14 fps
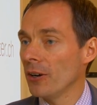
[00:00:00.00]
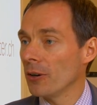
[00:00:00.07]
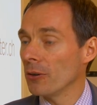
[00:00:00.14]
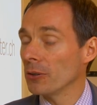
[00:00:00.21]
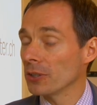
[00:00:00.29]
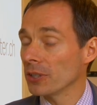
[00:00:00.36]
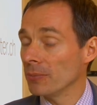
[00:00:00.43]

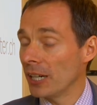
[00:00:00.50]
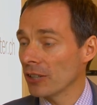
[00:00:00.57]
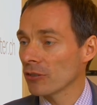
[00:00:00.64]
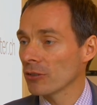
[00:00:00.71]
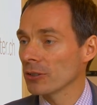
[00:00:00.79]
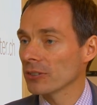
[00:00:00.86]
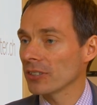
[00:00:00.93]
Und im
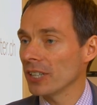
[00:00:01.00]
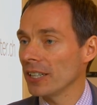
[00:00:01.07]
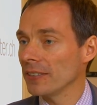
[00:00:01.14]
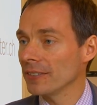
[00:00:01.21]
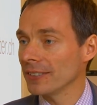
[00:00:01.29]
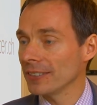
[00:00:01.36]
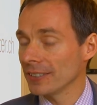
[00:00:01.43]
Anschluss
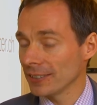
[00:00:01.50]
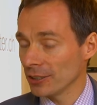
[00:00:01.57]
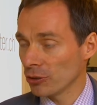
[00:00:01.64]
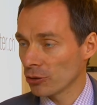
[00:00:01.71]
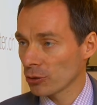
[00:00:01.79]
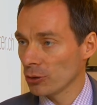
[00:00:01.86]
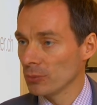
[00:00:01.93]
an
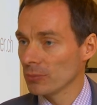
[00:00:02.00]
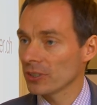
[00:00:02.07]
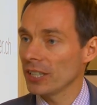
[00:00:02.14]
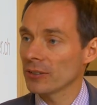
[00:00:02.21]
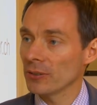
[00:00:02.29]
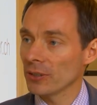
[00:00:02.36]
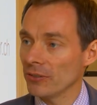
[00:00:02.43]
die
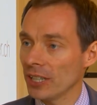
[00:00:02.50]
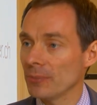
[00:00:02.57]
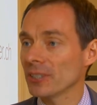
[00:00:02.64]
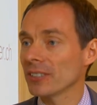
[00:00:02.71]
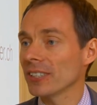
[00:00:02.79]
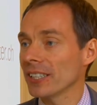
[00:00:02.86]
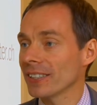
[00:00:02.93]
Stromseite und die
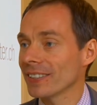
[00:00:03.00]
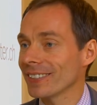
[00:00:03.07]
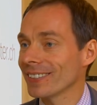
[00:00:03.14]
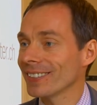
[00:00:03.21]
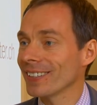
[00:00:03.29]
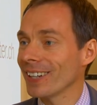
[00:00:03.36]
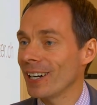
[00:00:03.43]

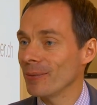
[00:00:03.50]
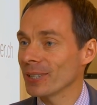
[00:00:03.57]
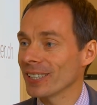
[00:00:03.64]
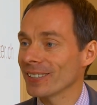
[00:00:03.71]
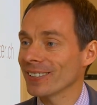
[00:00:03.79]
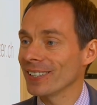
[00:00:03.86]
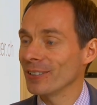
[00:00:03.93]
Wärmeseite habe
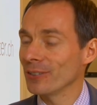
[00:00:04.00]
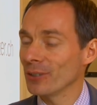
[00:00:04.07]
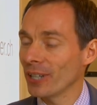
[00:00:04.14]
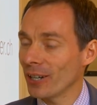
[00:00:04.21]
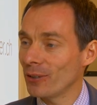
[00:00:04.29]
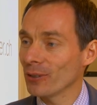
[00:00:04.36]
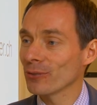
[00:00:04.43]
ich jetzt eine
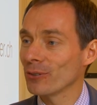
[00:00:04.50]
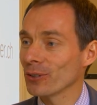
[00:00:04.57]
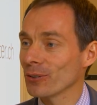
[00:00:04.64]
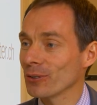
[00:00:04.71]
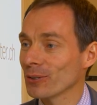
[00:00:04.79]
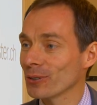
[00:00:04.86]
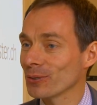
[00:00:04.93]
neue
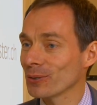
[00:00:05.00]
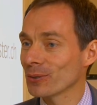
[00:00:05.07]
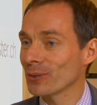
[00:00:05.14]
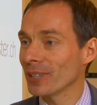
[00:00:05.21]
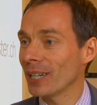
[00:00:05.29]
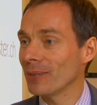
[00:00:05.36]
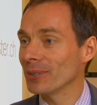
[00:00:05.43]
Herausforderung
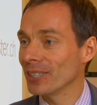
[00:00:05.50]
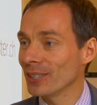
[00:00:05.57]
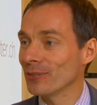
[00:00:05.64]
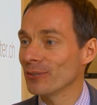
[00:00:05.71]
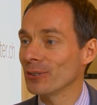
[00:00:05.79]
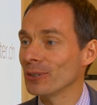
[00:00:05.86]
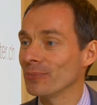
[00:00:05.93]
gesucht und habe
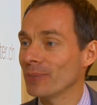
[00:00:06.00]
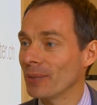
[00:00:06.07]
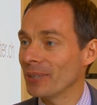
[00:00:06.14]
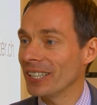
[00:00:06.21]
die gefunden beim